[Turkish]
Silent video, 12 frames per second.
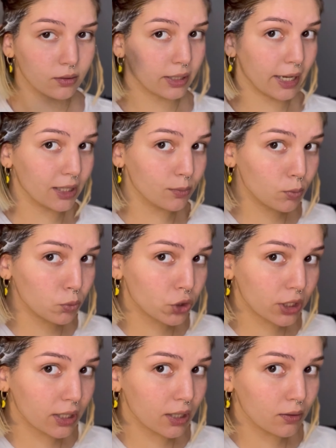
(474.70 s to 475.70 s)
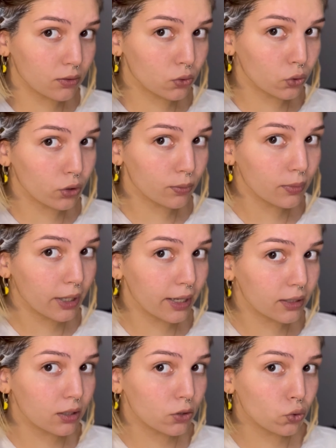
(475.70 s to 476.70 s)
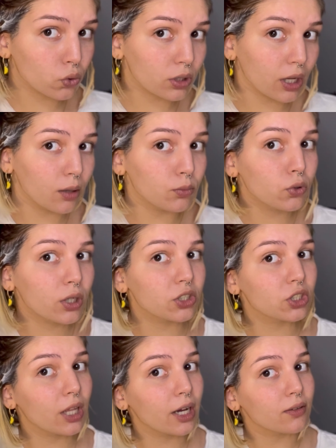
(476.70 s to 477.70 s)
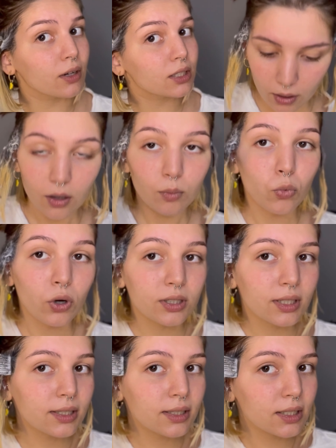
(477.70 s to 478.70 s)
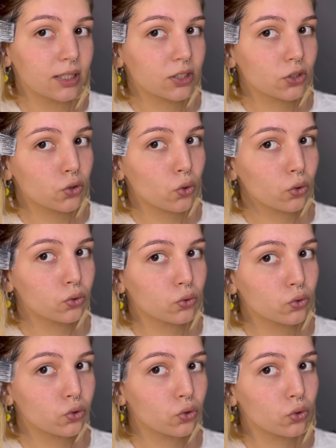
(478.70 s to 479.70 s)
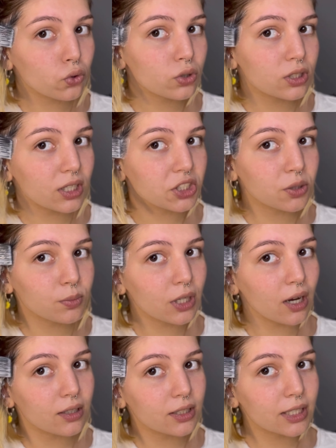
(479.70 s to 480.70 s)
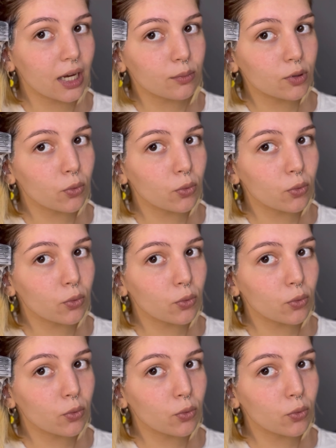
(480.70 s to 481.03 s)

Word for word: Kendimi bu şekilde avutuyorum. Hayatta çok daha büyük acılar var. Bu arada ikinci sorduğunuz soru saçım yağlıyken mi